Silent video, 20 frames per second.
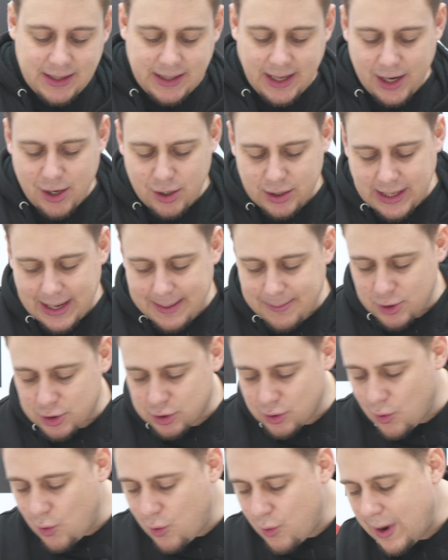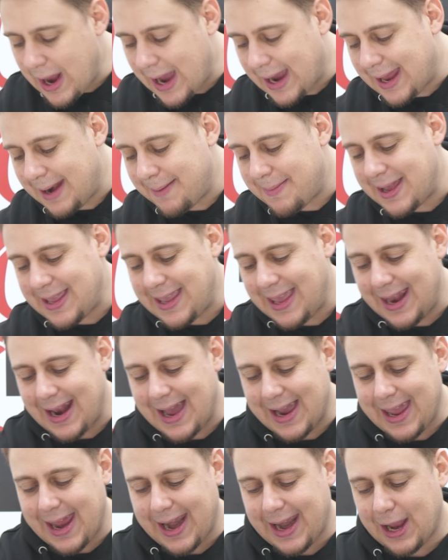interior tenemos una
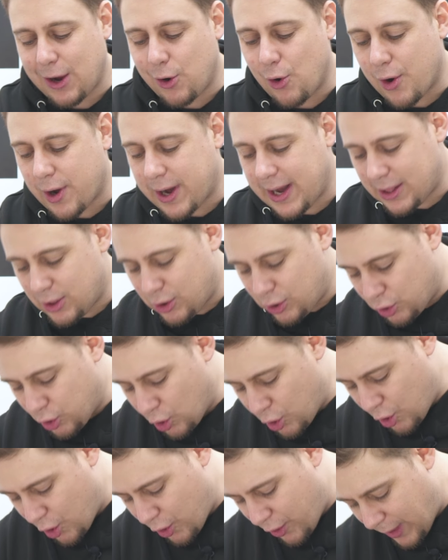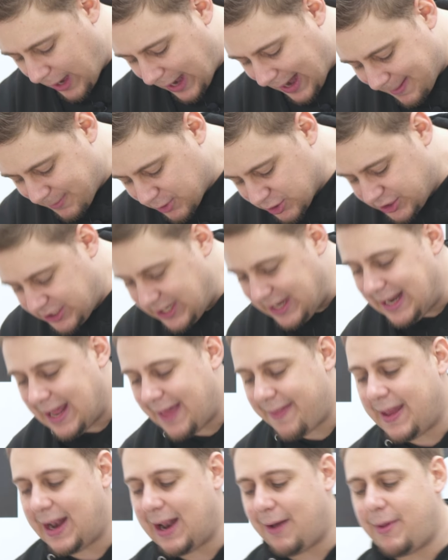cremallera que recorre toda la
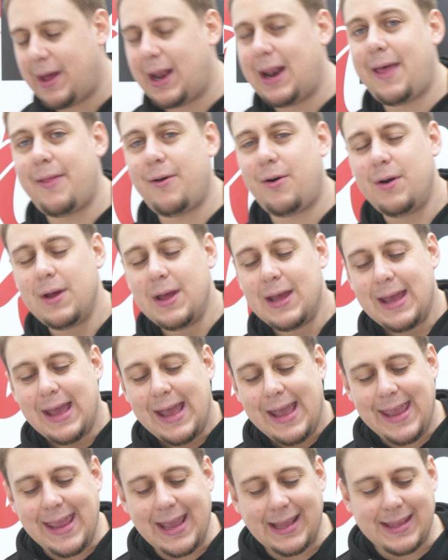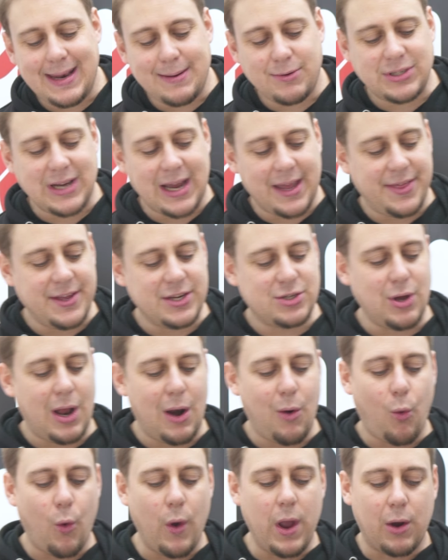mochila de lado a lado y ya tenemos acceso
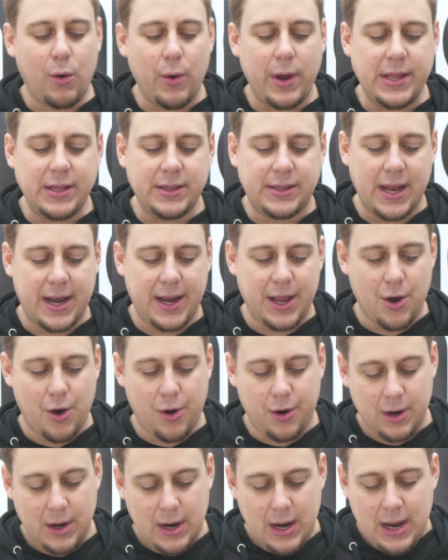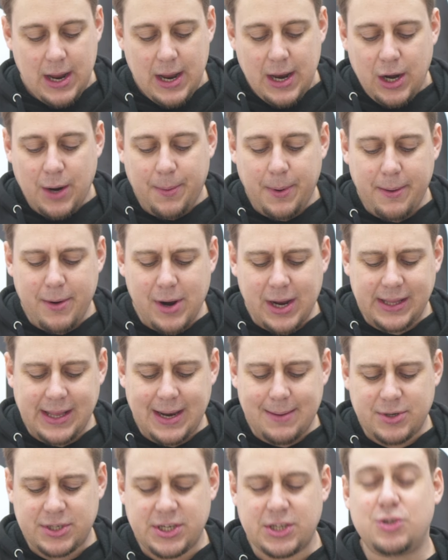al hueco interior. Lo primero que
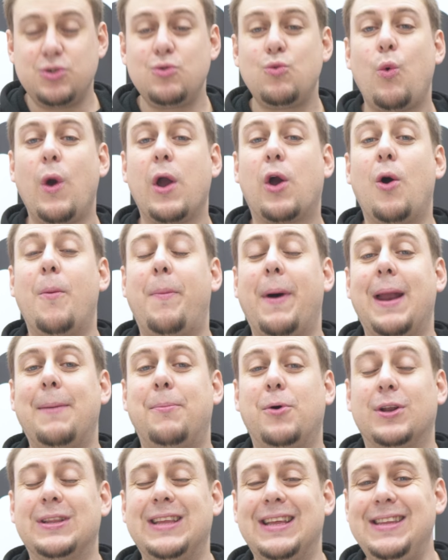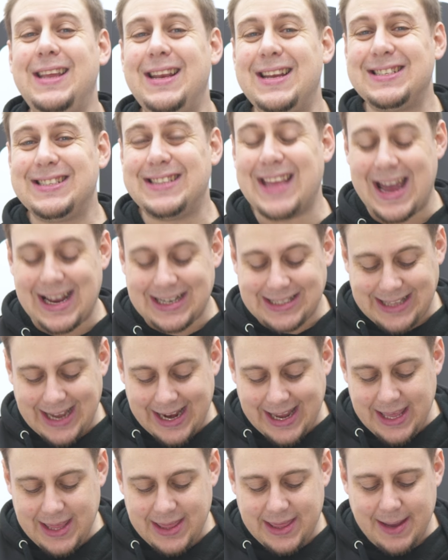tenemos es un hueco para portátiles de
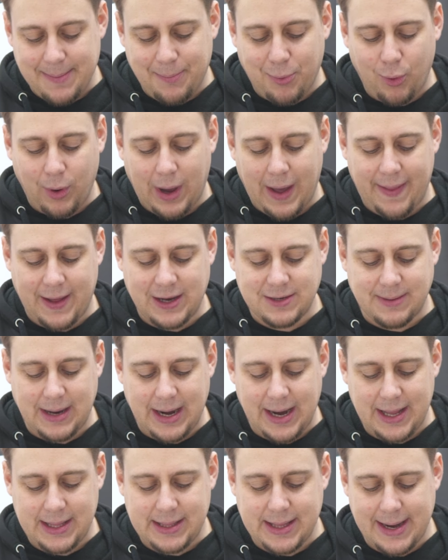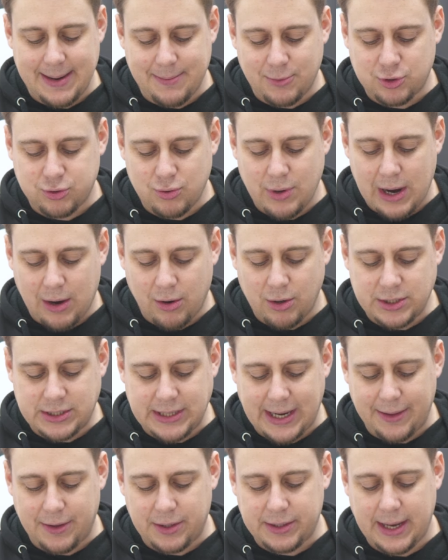hasta 15 pulgadas, ¿vale? Tenemos un
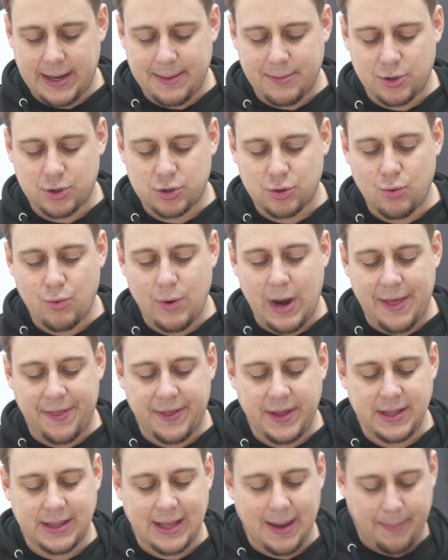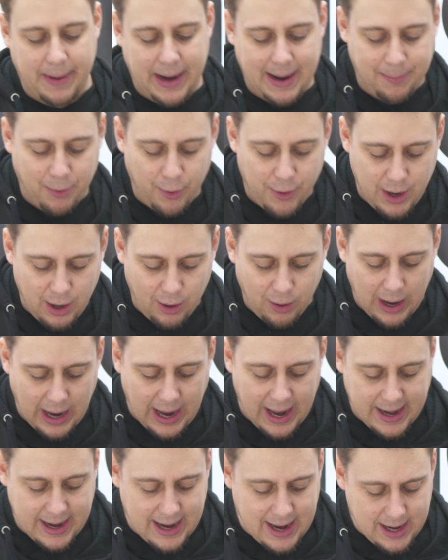acolchado, tenemos una cinta para poderlo
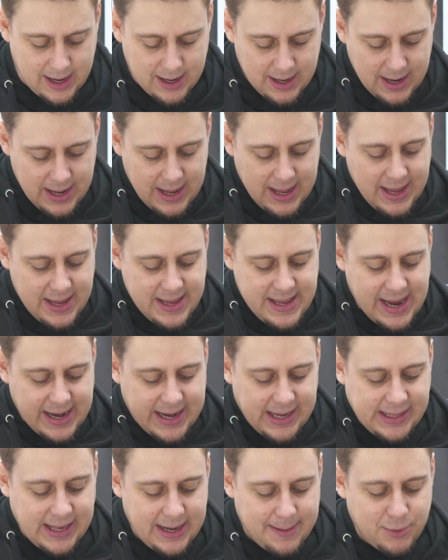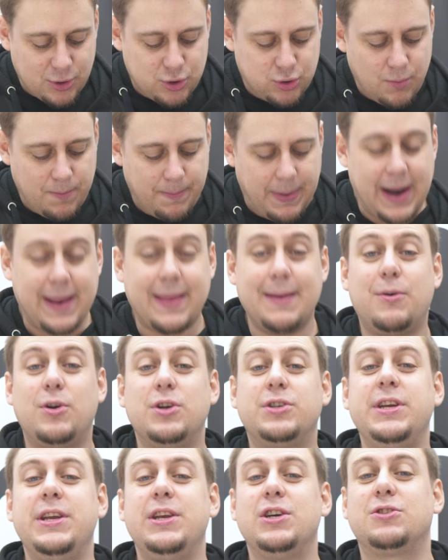agarrar y aquí tenemos un par de
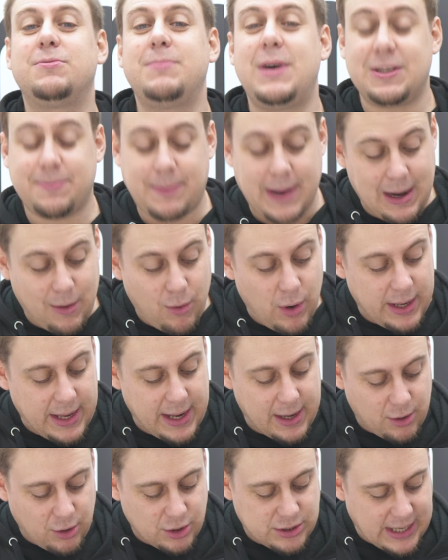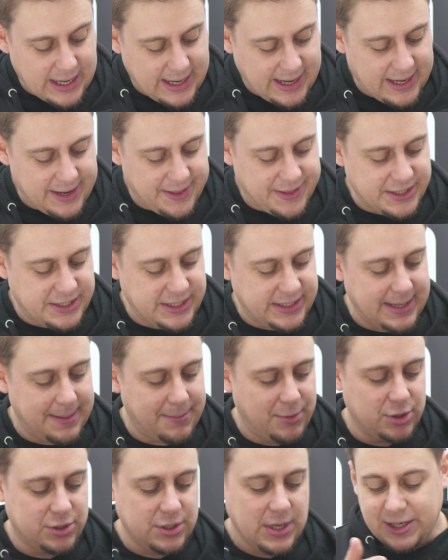bolsillos más para cualquier cosa que
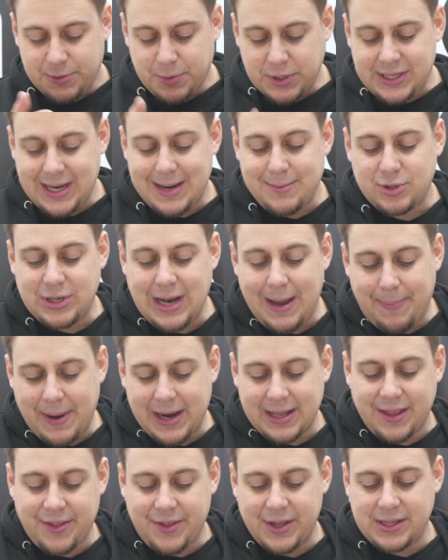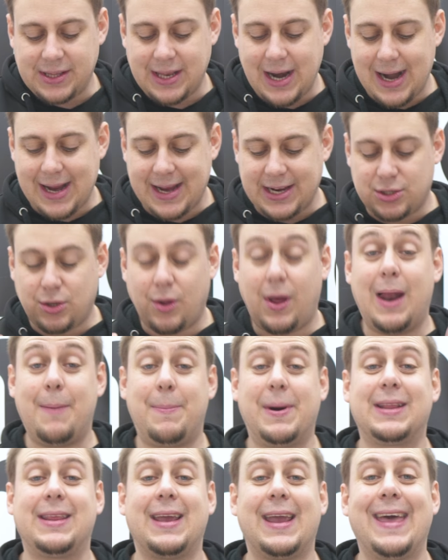necesitemos. Después tenemos la parte central, que es toda la
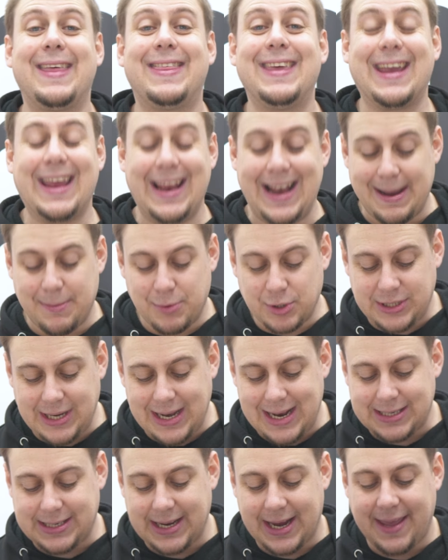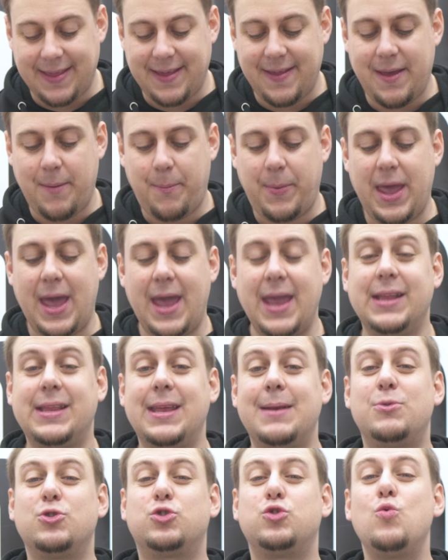parte que hace que la mochila se quede de pie y
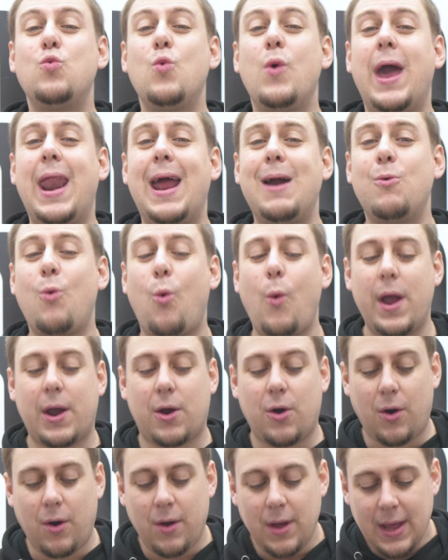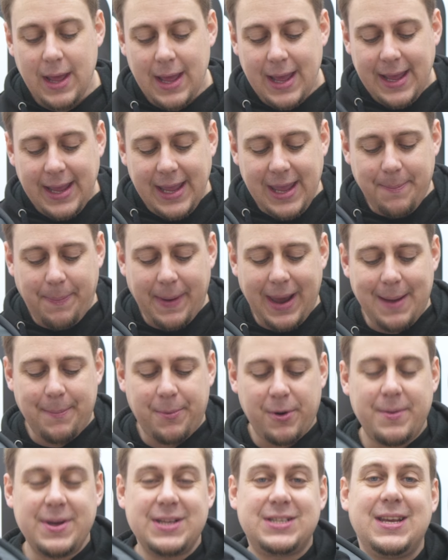tenemos un gran hueco y para
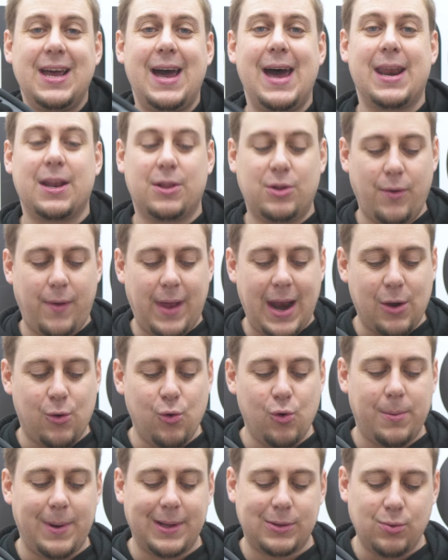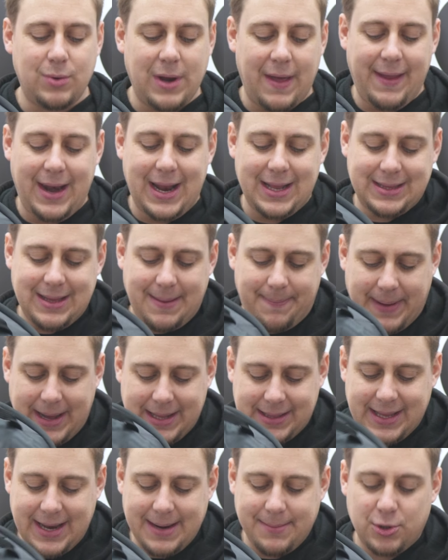aprovechar toda la curvatura de la
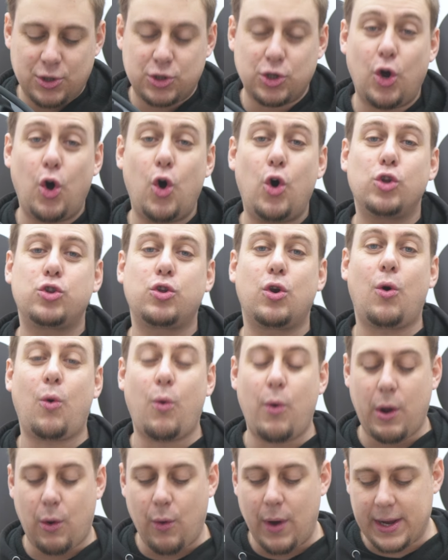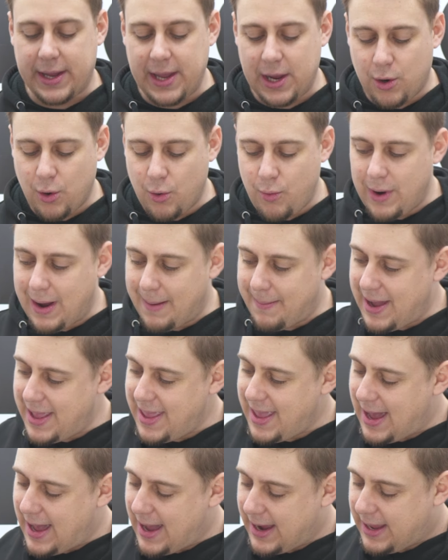tapa tenemos otro hueco aquí con una
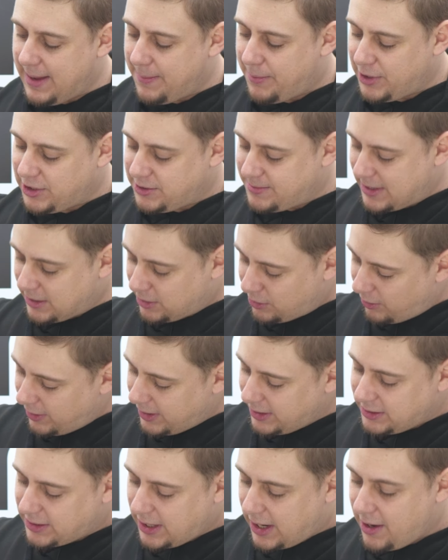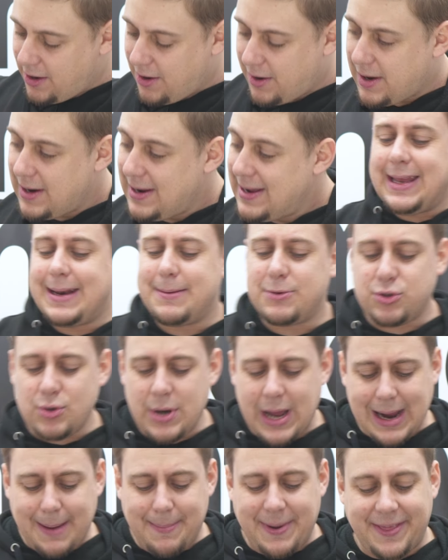malla, aquí podéis ver todo el interior. Tenemos
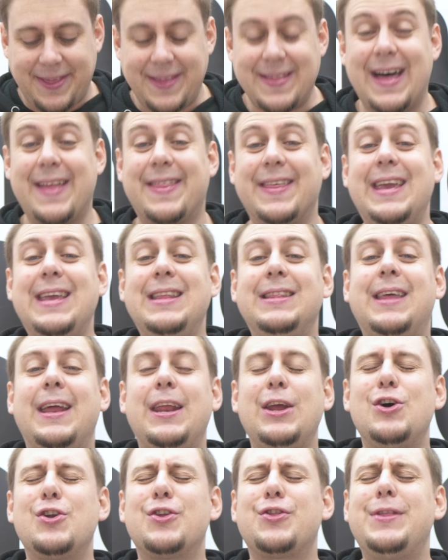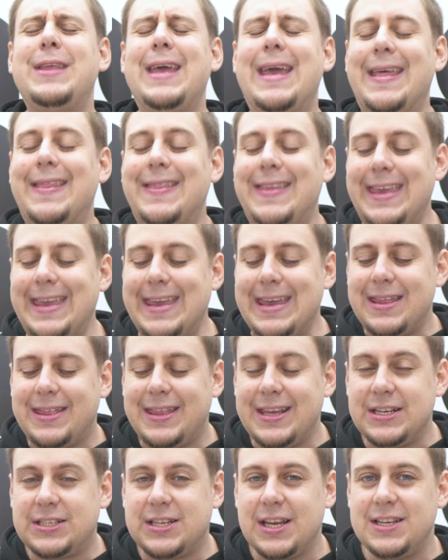una capacidad interior de
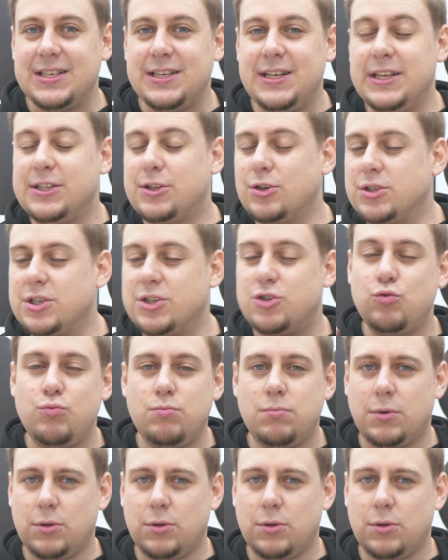16 litros, es un